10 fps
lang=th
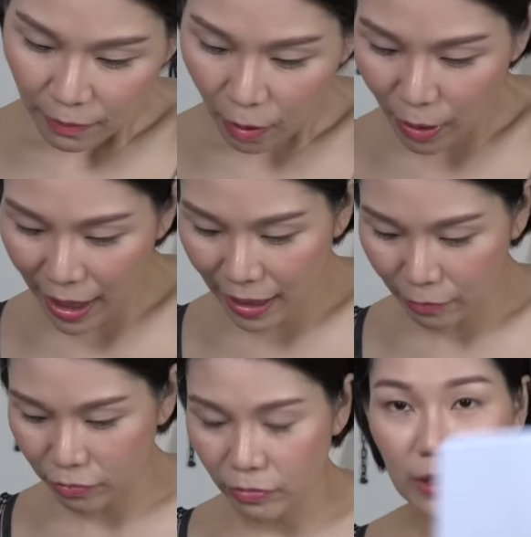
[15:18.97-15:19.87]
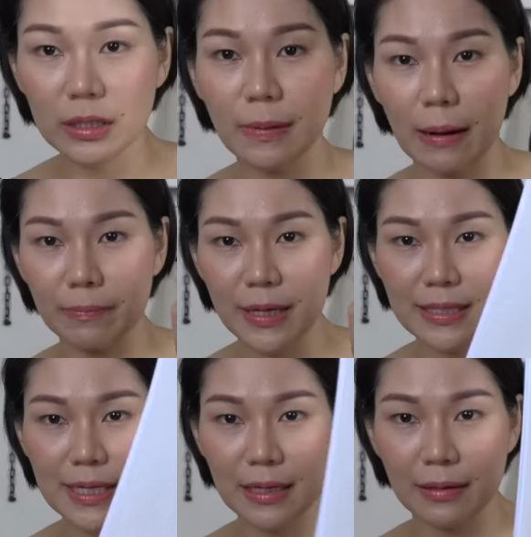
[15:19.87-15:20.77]
เพราะว่าคือแบบเพส
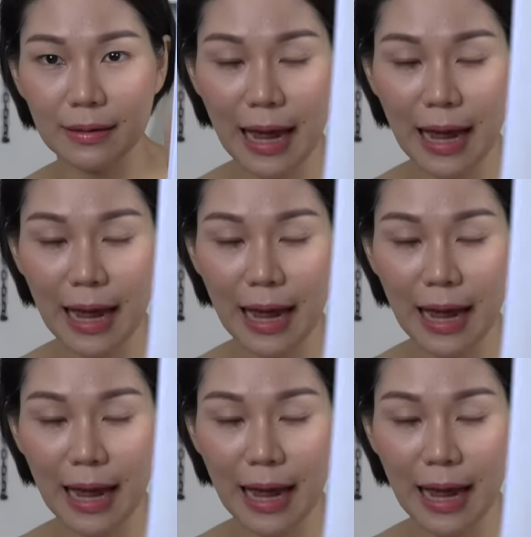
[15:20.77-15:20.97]
คิด